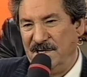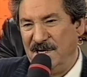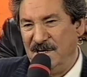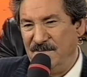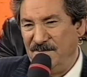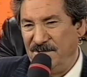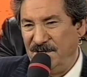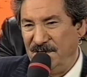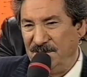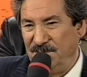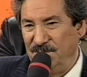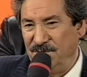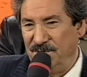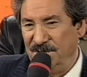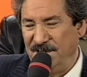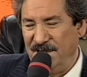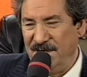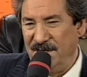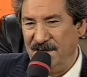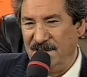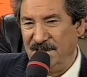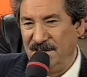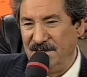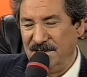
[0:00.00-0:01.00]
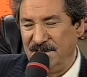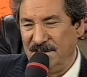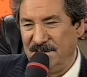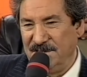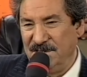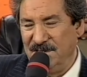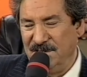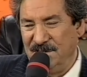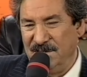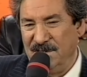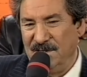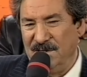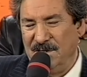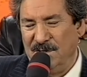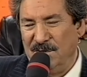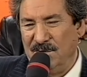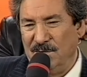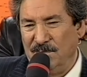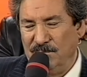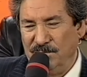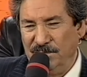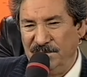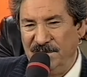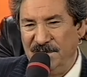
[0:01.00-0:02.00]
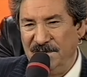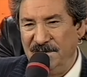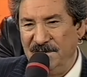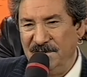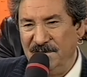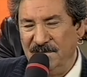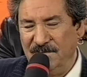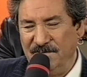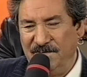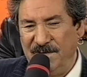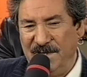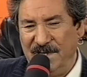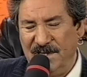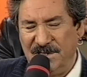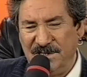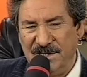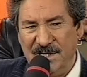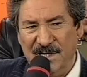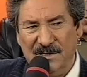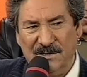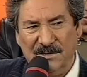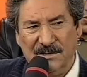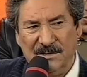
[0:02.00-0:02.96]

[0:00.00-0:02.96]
Hem radyoda ki bu dediğim parça